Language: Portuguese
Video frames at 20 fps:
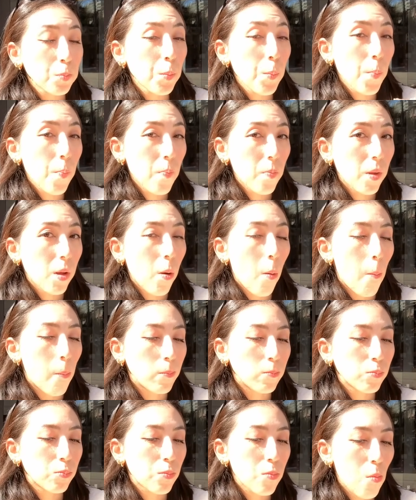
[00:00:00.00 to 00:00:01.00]
Hum,
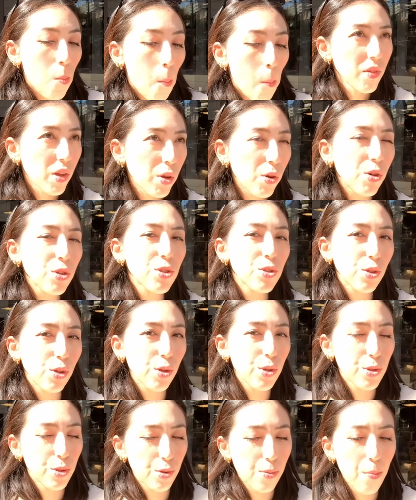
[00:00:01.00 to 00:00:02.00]

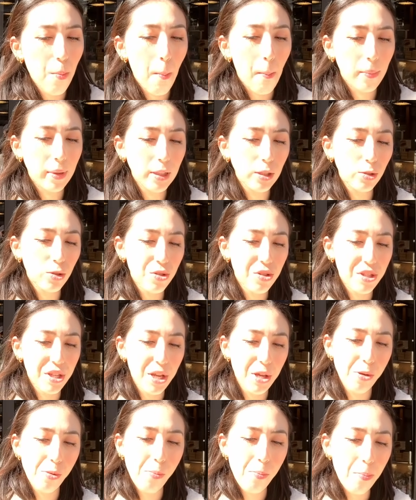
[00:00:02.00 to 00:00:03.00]
gostoso, bem
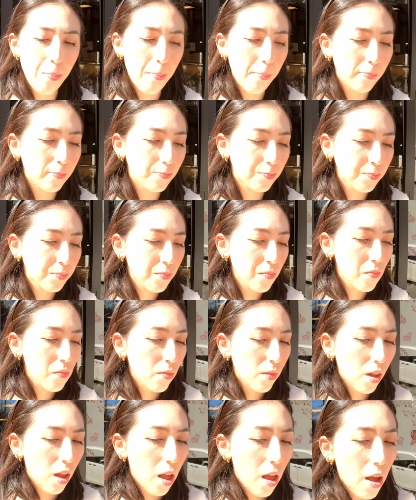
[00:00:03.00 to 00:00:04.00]
docinho.
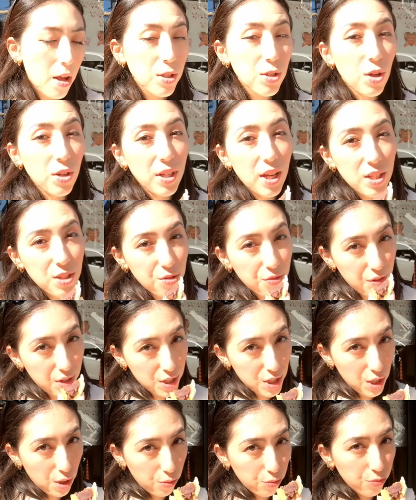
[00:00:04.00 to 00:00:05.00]
Só que é de
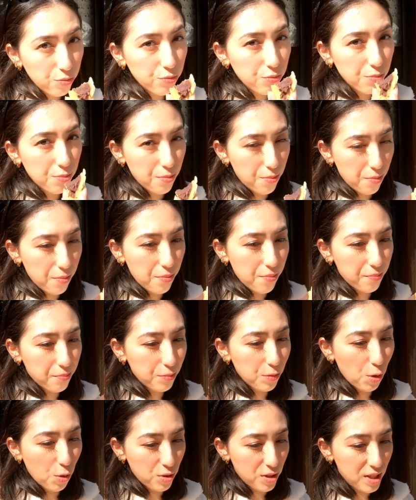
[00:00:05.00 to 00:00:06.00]
feijão
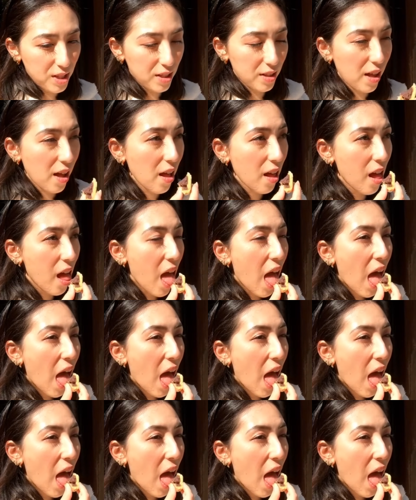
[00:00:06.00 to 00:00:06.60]
doce, né?